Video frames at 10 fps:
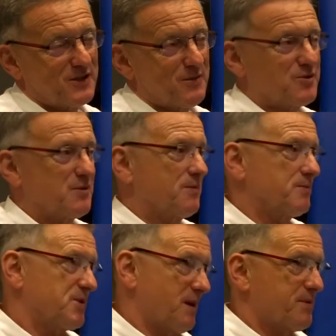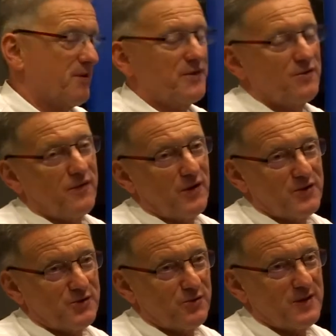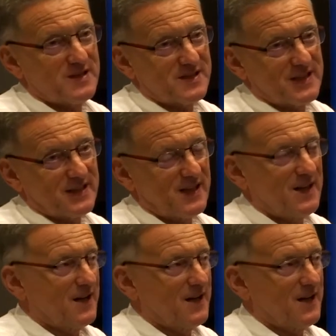Mm. To musi, trzeba profil uwolnić u nas i tak dalej,